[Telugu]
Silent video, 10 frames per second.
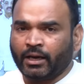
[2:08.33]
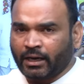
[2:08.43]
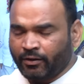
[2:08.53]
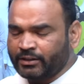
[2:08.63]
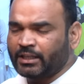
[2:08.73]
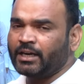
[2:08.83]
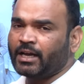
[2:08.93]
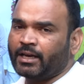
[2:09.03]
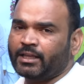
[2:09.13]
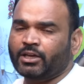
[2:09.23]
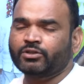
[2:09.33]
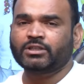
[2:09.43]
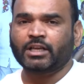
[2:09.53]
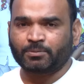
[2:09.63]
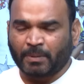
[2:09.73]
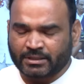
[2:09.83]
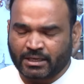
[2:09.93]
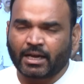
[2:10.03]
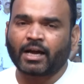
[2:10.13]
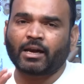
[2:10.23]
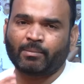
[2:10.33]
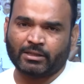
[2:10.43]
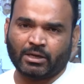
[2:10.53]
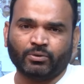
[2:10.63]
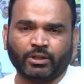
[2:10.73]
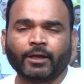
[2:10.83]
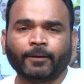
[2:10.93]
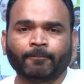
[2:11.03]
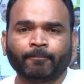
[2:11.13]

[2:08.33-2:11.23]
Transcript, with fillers: రేవంత్ రెడ్డి గారి దగ్గర నుంచి చాలా స్పష్టంగా కనబడతా ఉంది